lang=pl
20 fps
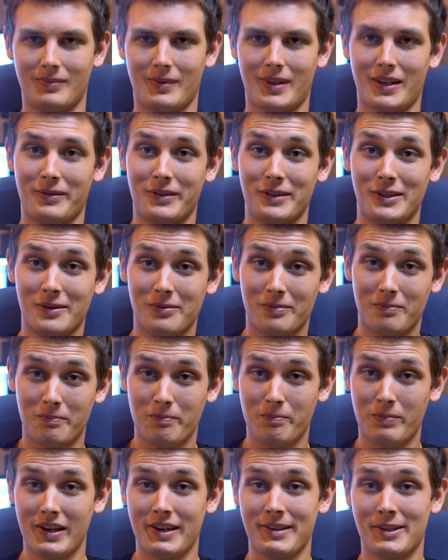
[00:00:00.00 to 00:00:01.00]
Tak więc
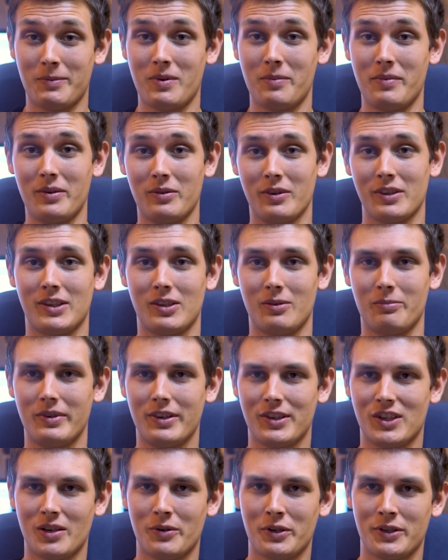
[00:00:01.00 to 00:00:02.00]
bardzo mi miło, że
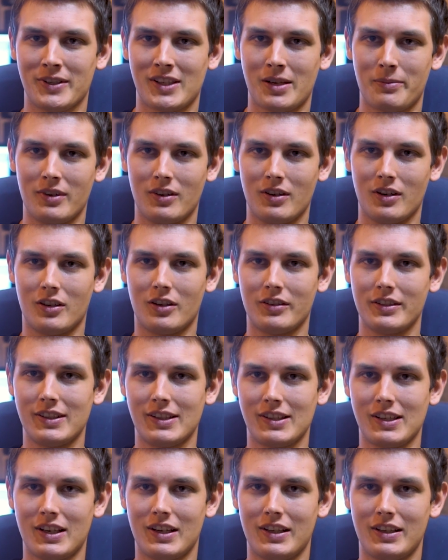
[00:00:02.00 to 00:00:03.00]
obejrzałeś do samego
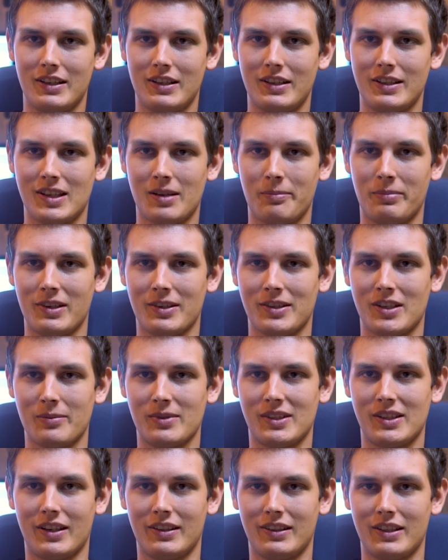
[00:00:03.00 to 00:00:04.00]
końca i zapraszam
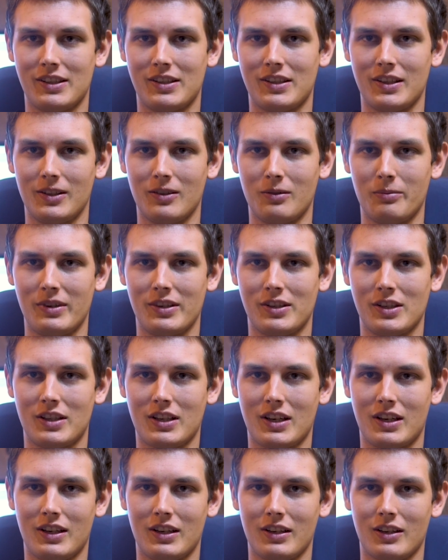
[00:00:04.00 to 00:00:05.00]
serdecznie do
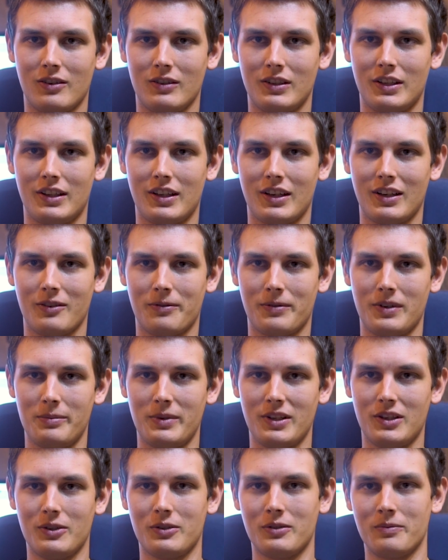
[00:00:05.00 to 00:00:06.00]
obejrzenia kolejnego
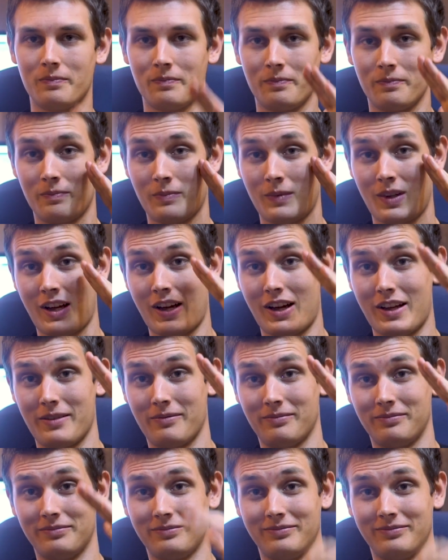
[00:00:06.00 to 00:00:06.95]
filmiku. Hej!